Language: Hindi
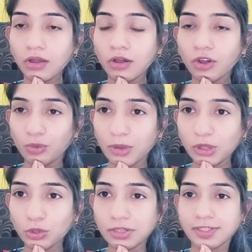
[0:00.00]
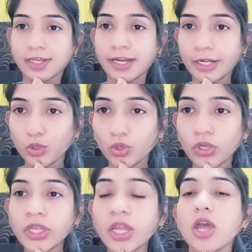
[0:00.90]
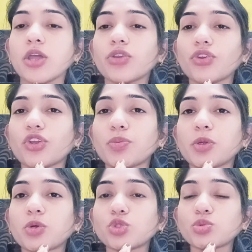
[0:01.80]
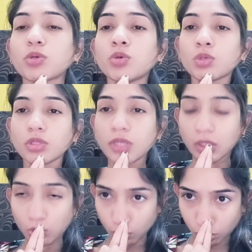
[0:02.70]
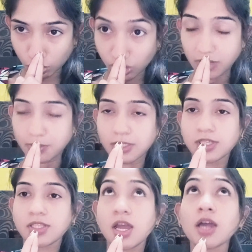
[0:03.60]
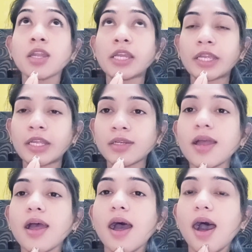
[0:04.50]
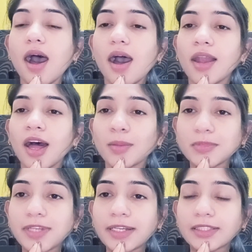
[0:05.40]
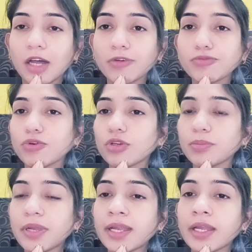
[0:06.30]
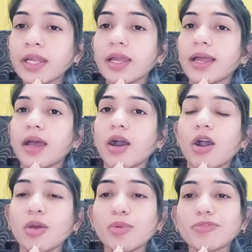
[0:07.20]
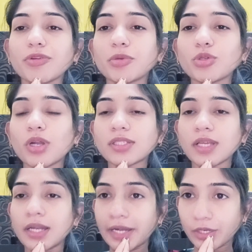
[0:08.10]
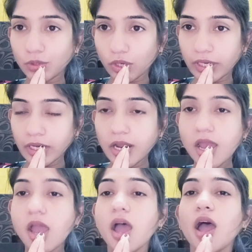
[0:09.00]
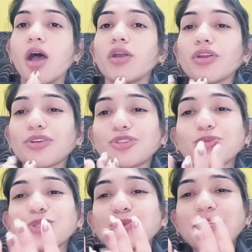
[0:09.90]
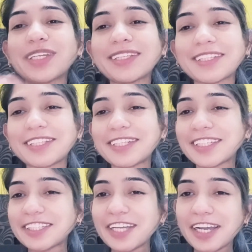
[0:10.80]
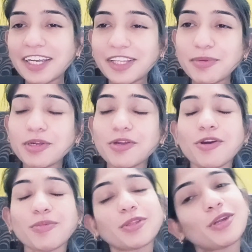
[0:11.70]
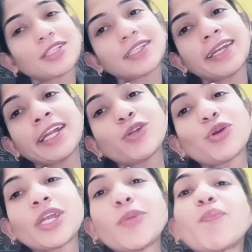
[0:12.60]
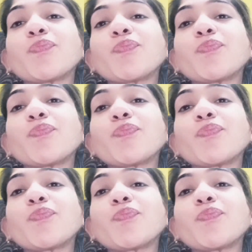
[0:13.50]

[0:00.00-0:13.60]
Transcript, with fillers: और मैं थोड़ा सा लेट हो गई क्योंकि मेरे को सुबह उठना तो छः बजे था लेकिन अलार्म सेट था फ़ोन में और मैं फिर भी थोड़ा सा लेट हो गई क्योंकि सुबह सुबह नींद इतनी अच्छी आ गई थी मेरे को और मैं थोड़ा सा लेट हो गई